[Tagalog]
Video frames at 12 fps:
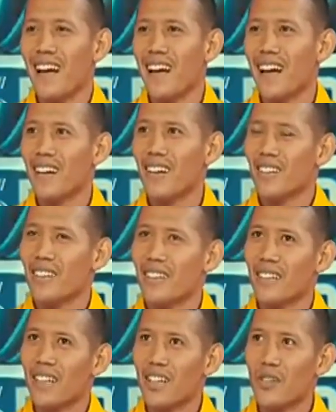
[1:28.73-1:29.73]
Ah,
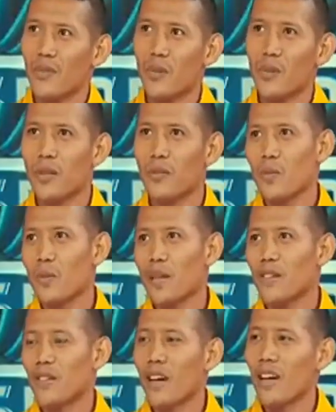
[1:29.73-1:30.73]
ngayon po,
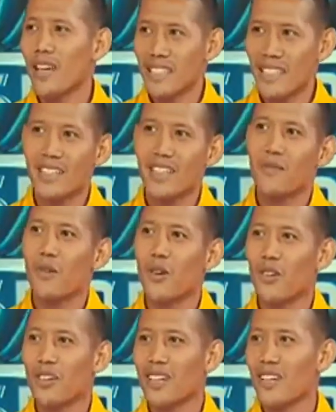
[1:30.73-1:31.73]
napipil ko ah. Excited po
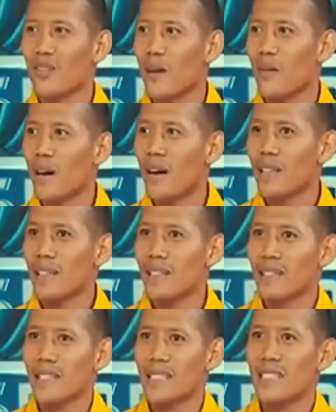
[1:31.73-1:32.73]
ako ngayon na lumaban
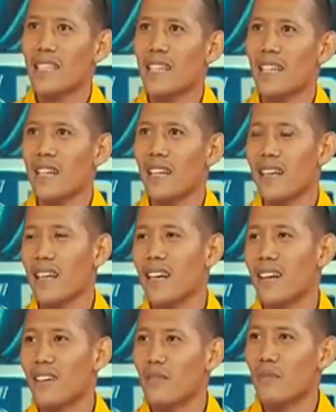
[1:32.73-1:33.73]
kasi
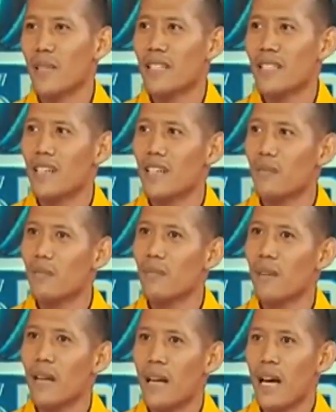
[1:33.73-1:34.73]
ilang months na
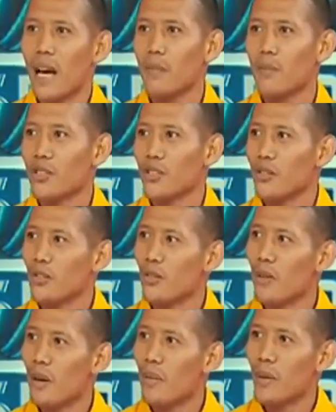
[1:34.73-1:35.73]
rin after nung
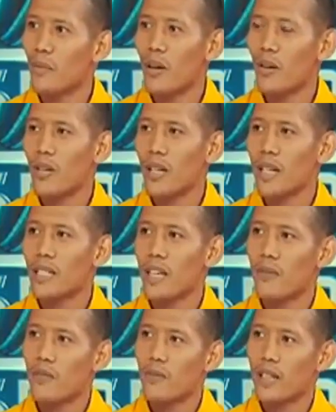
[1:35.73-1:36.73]
lumaban pa ako last
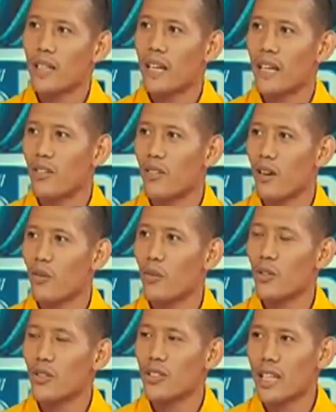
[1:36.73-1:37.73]
April na nakuha ko
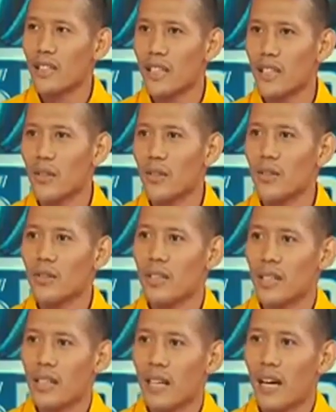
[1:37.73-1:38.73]
po yung title ko.
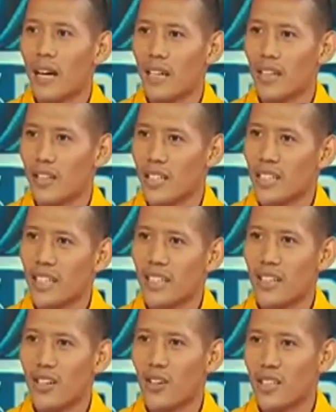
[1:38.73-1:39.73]
Ah, ngayon
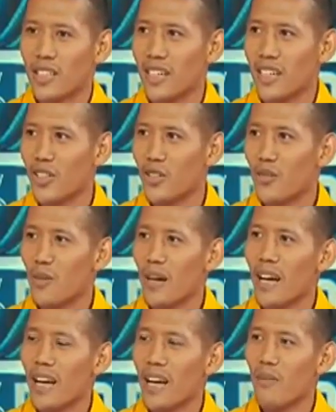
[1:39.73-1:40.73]
excited ako kasi yung
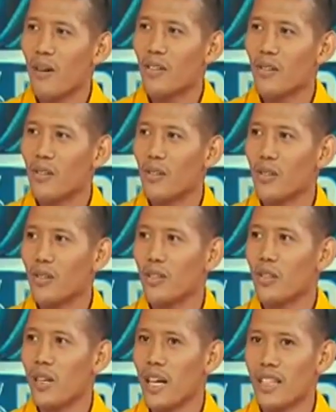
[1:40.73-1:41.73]
mga kalaban ko,
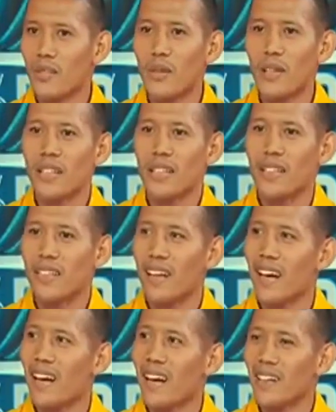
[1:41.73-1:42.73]
yung undefeated,
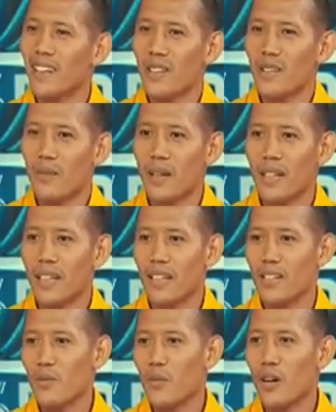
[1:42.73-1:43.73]
kaya parang
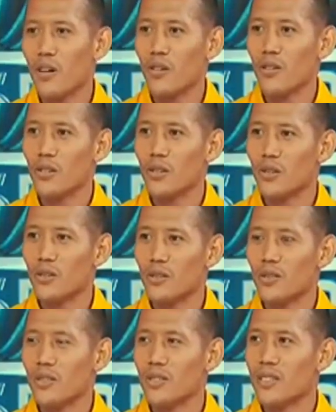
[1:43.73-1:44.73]
ano po ako,
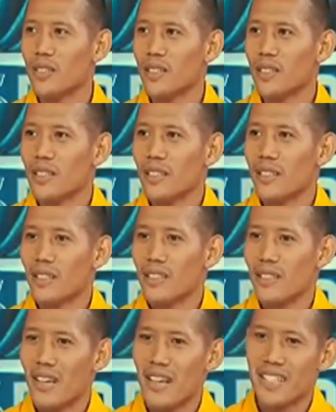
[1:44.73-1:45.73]
yung
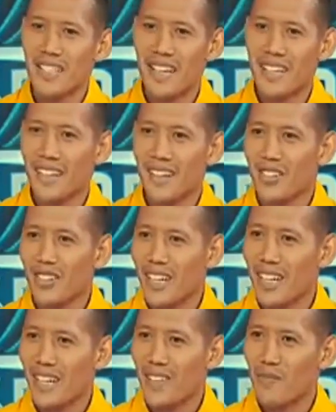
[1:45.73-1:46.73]
excited ako
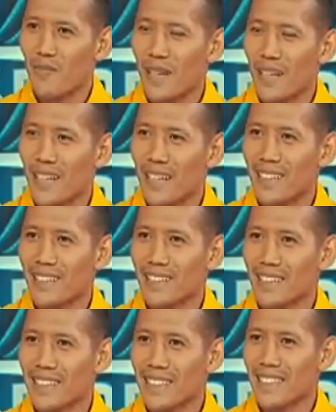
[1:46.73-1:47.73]
na
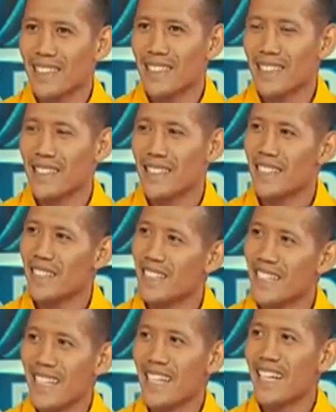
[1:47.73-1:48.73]
parang
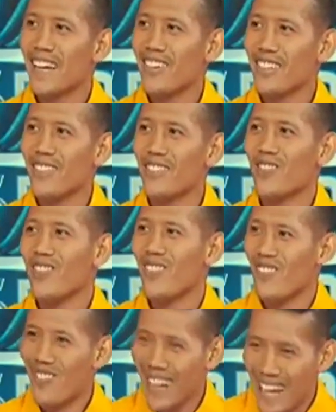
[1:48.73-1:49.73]
gigila ko ng
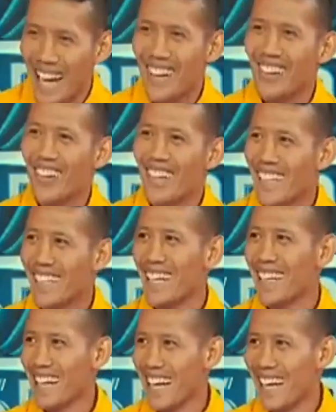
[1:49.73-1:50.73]
manalo ulit Oo,
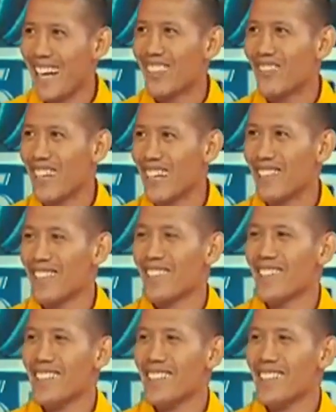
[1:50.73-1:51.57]
ng knockout. parang knockout.